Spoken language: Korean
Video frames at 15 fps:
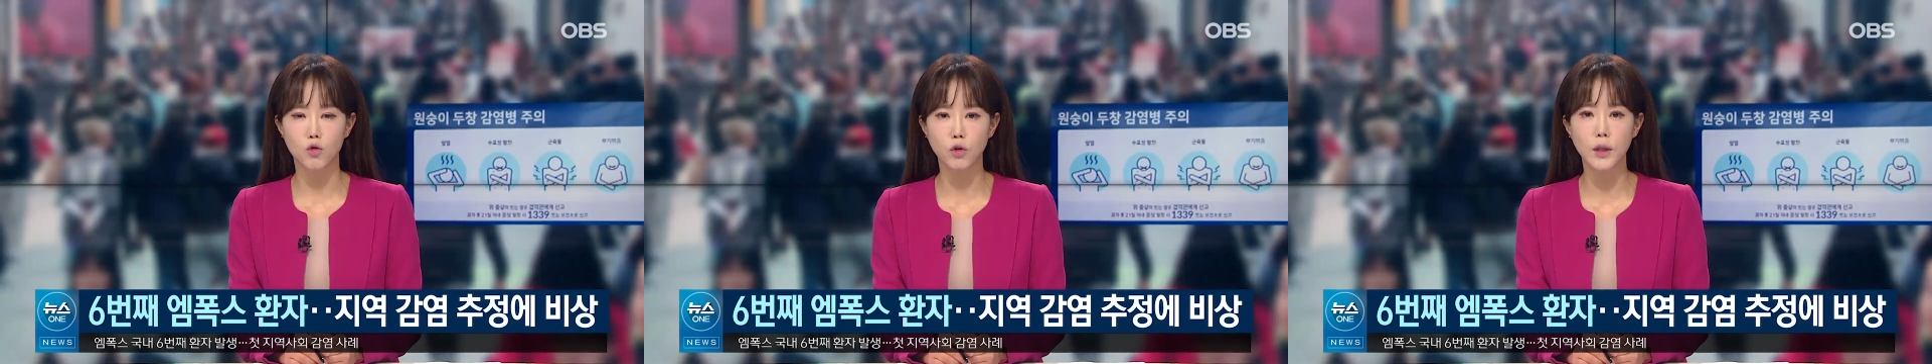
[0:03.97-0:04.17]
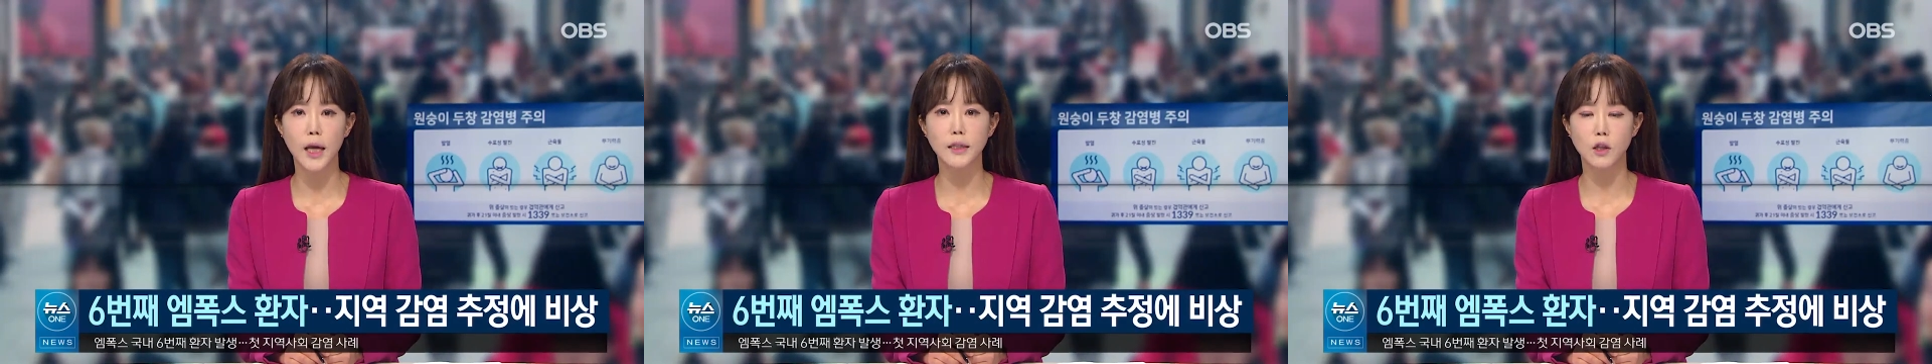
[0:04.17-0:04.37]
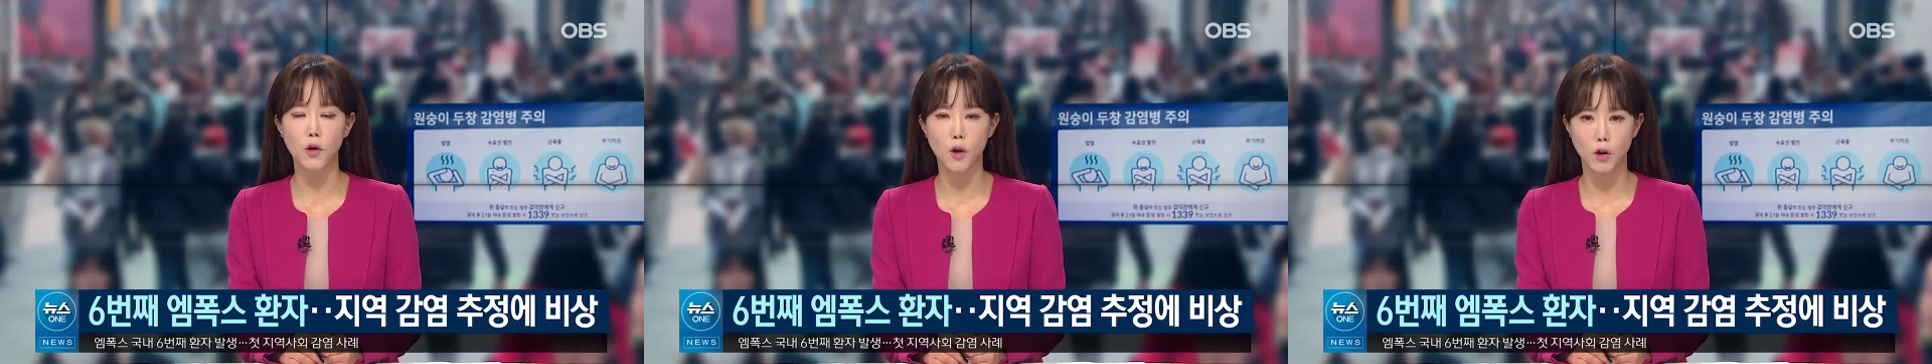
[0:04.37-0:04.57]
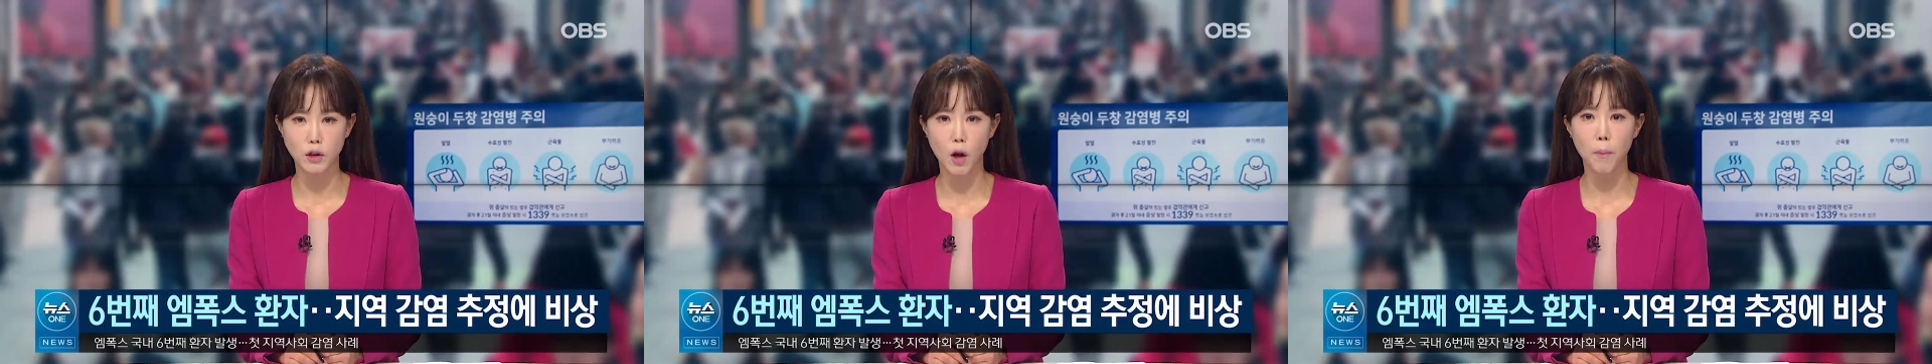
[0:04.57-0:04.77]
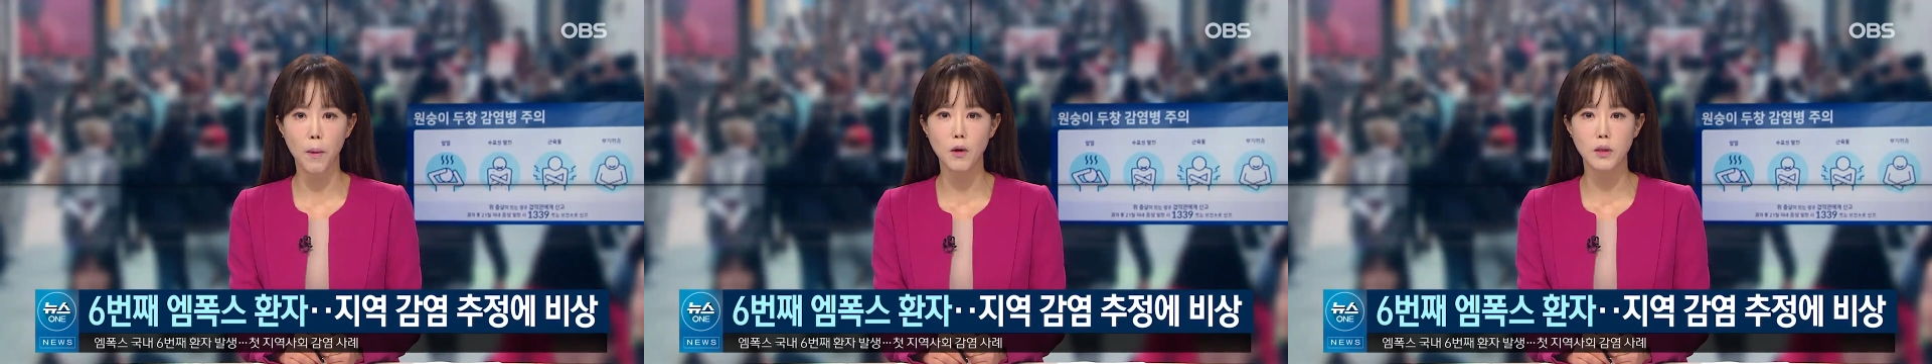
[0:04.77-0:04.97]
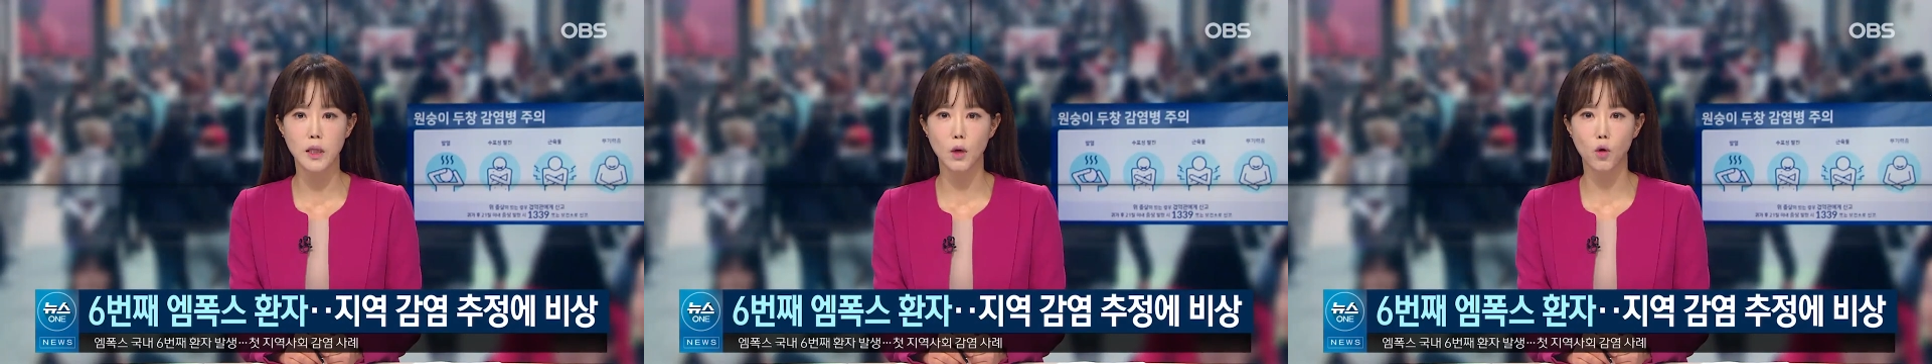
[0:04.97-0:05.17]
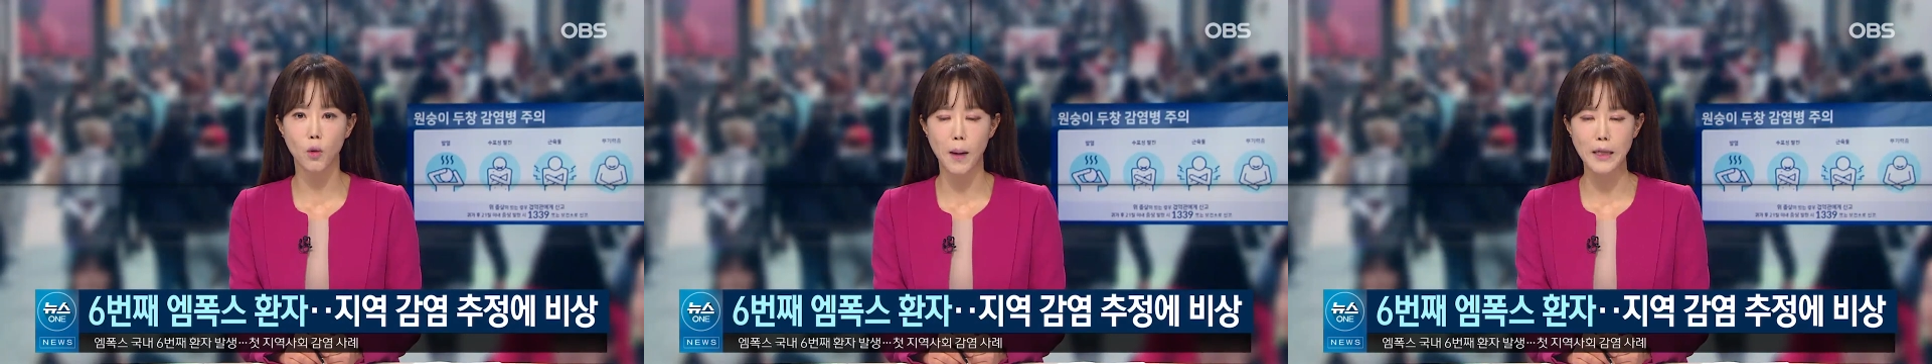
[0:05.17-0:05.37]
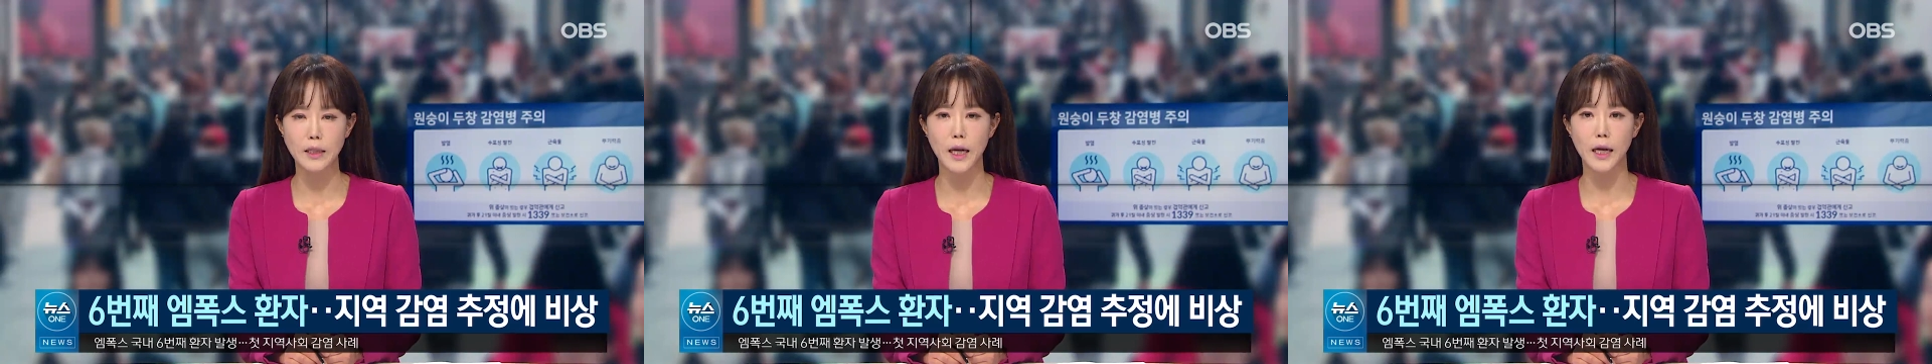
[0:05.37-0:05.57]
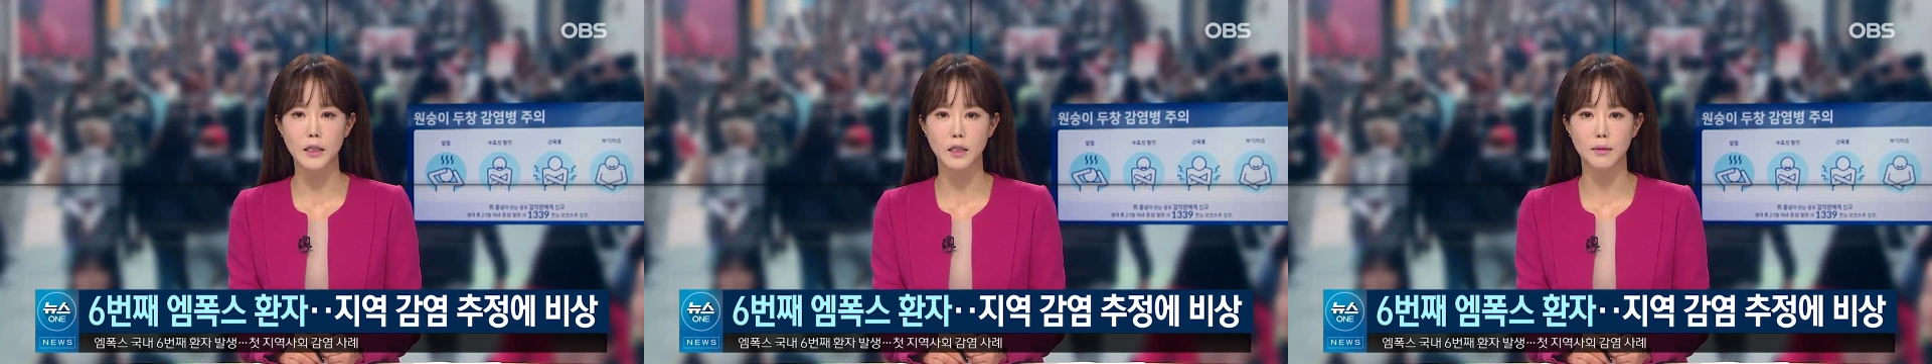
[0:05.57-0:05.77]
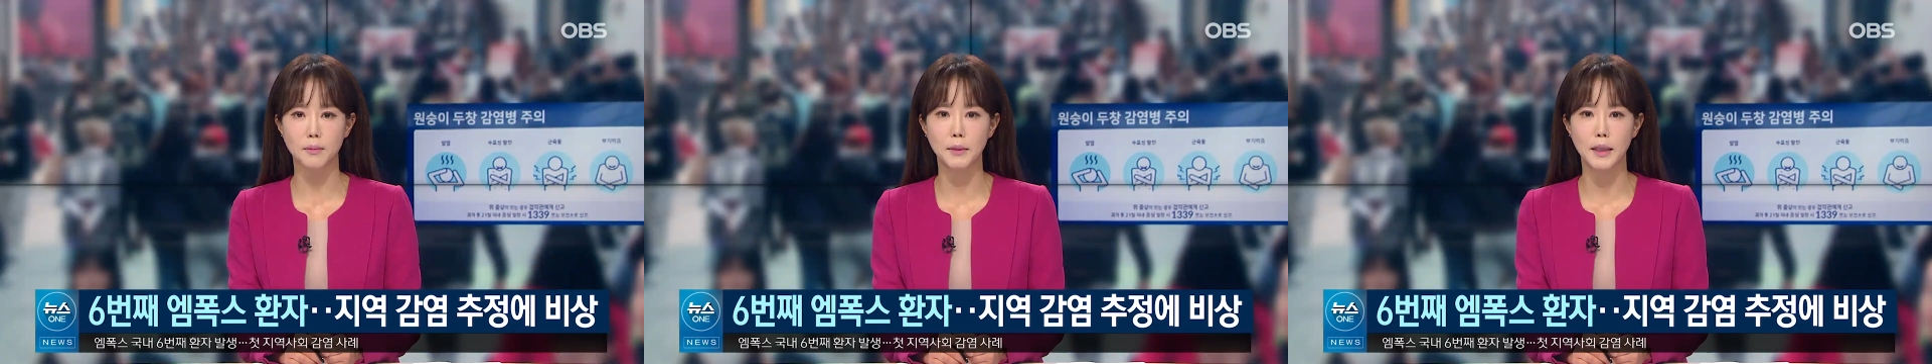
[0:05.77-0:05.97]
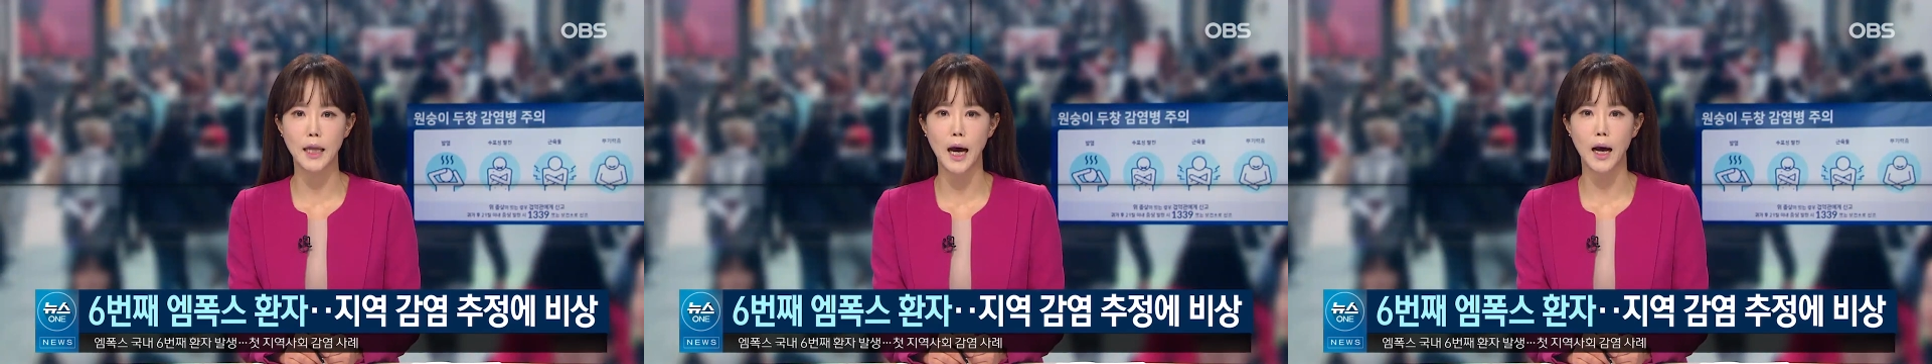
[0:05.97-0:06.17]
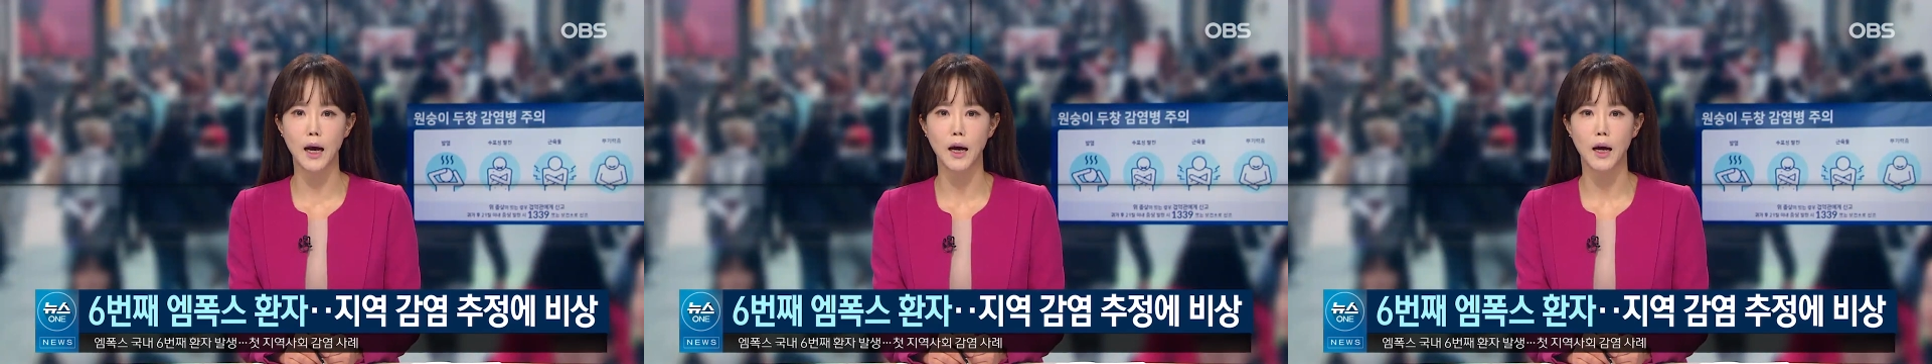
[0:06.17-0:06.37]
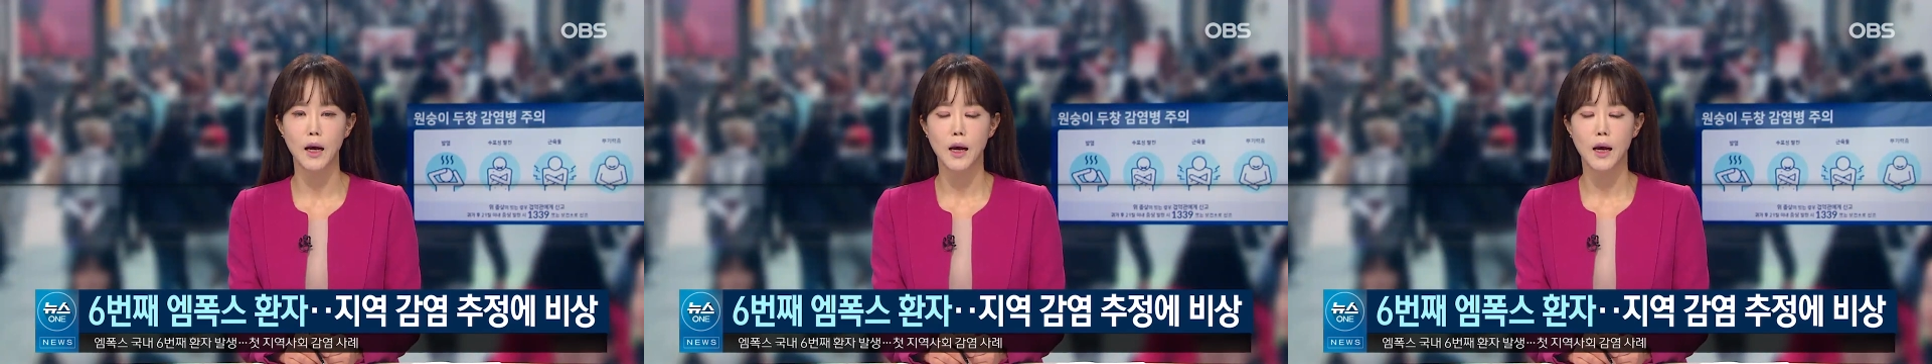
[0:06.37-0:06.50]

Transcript: 국내에서 6번째로 발생했습니다.